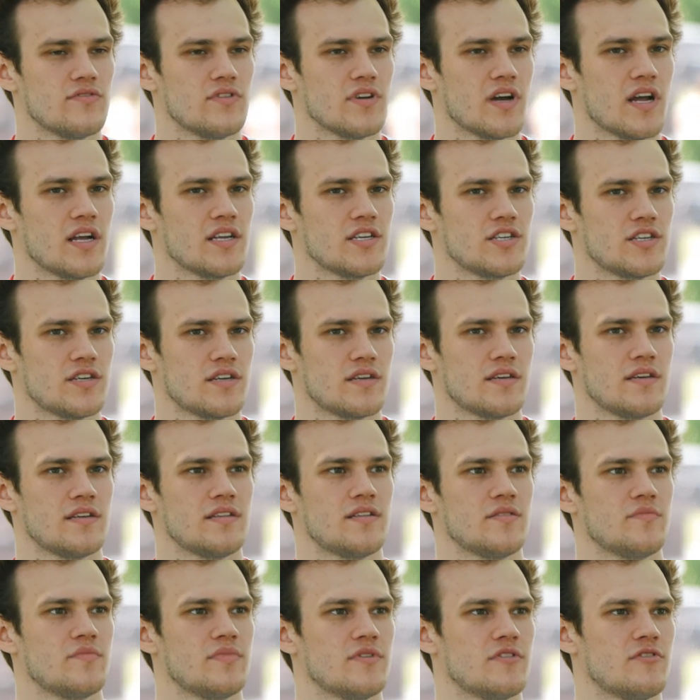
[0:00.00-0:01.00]
вот раньше
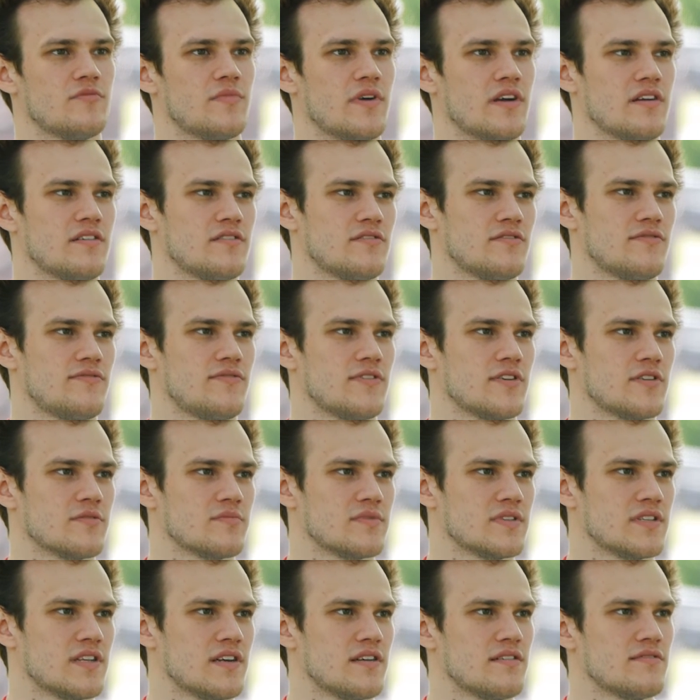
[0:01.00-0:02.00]
это был Майкл
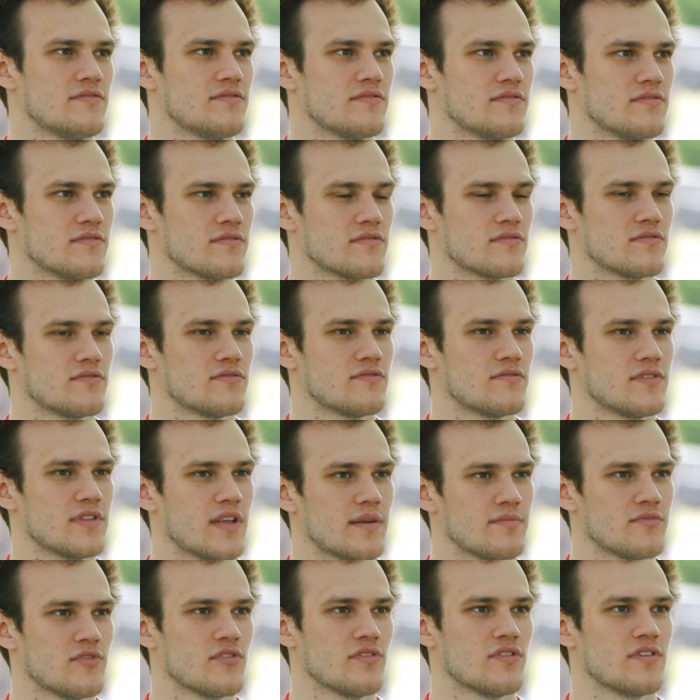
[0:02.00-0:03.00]
Фелпс, да, вот, ну,
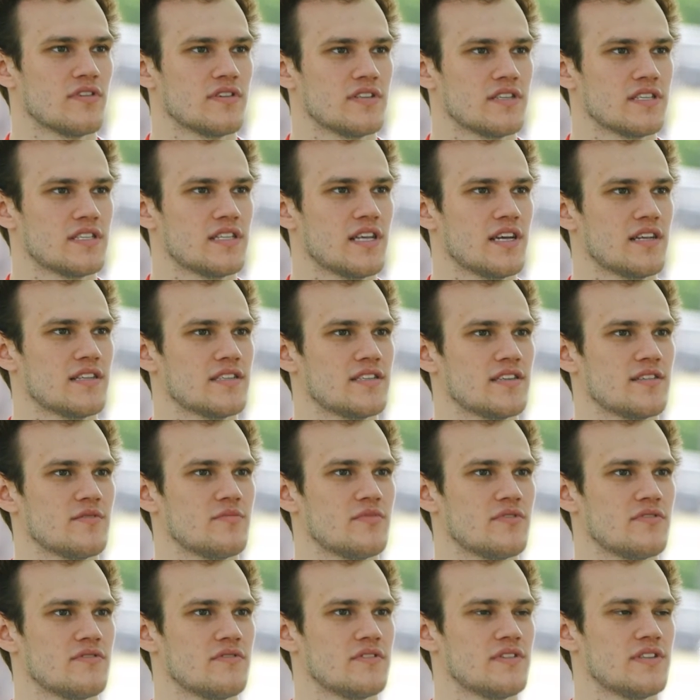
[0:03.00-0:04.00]
на многих дистанциях
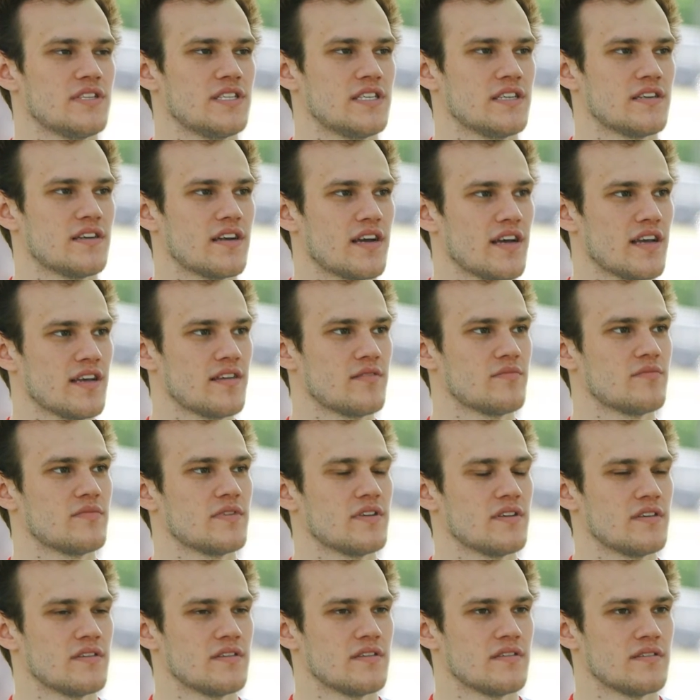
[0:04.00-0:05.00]
был недосягаем,
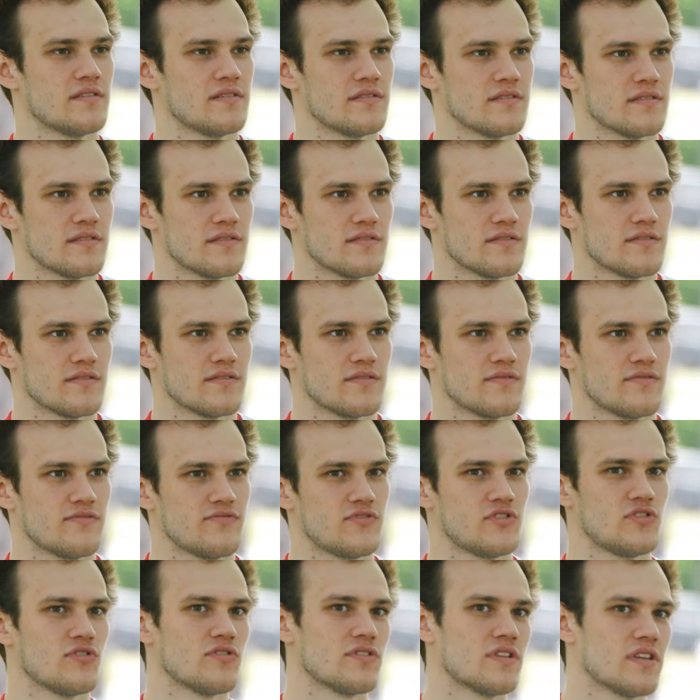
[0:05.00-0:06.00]
и
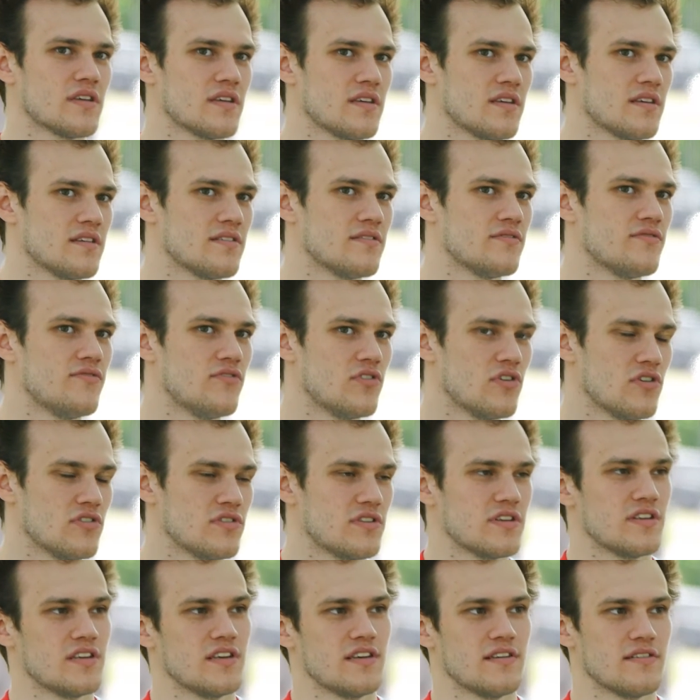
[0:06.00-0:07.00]
все-таки в
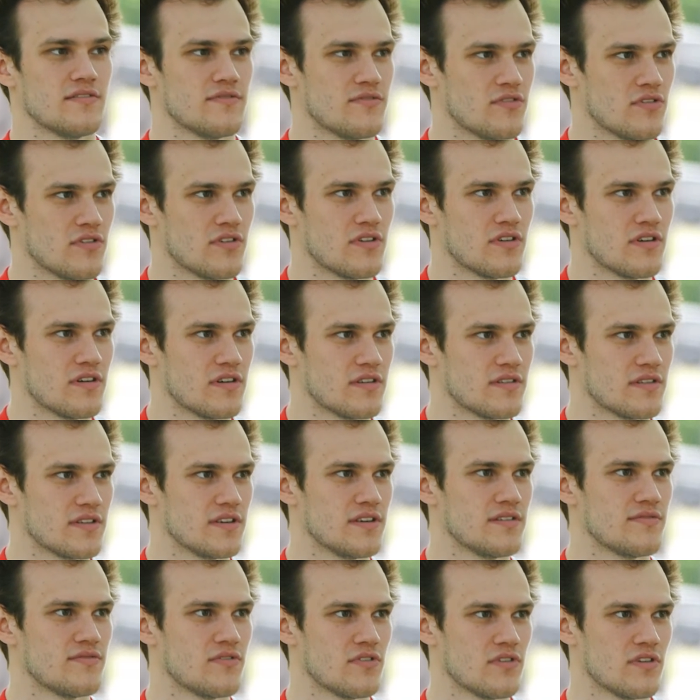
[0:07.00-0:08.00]
Лондоне его, на
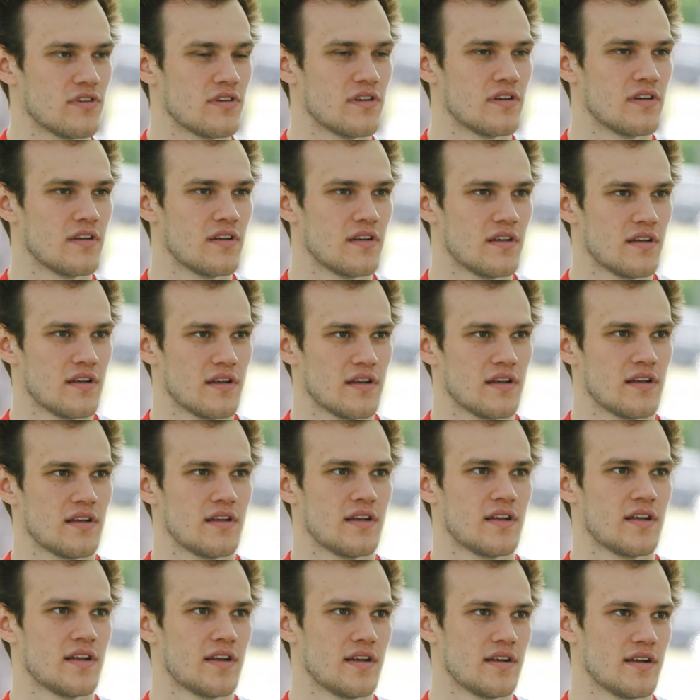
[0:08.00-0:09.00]
его
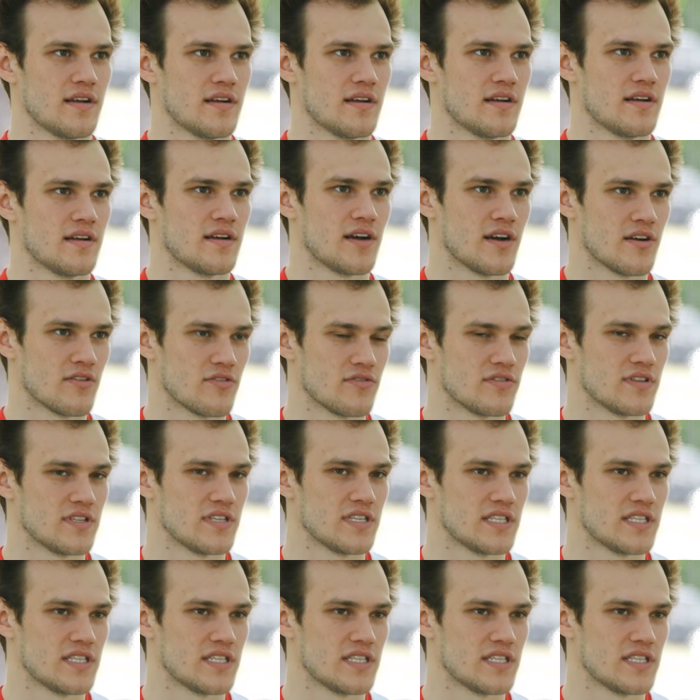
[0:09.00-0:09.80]
короны